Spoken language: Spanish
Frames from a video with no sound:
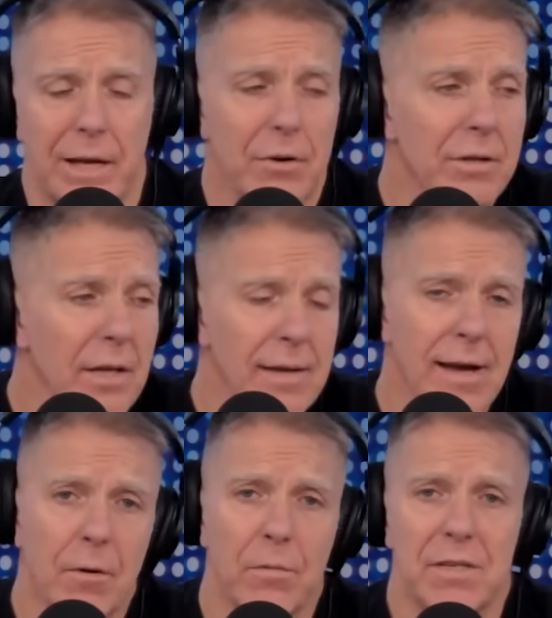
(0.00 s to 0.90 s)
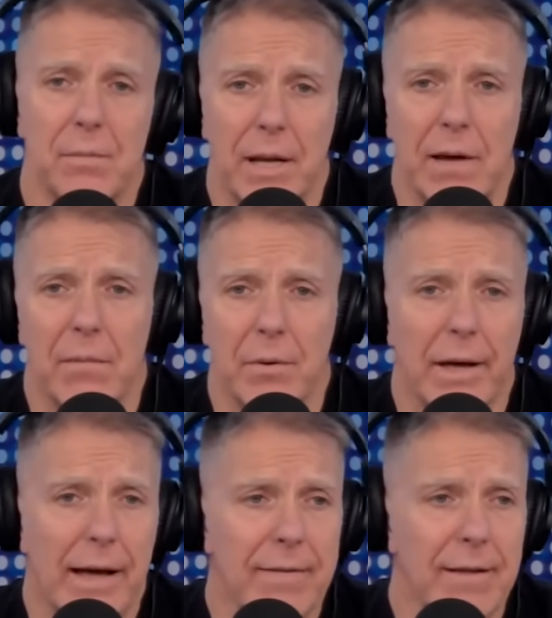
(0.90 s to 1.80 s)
que no entendía cómo se peleaban porque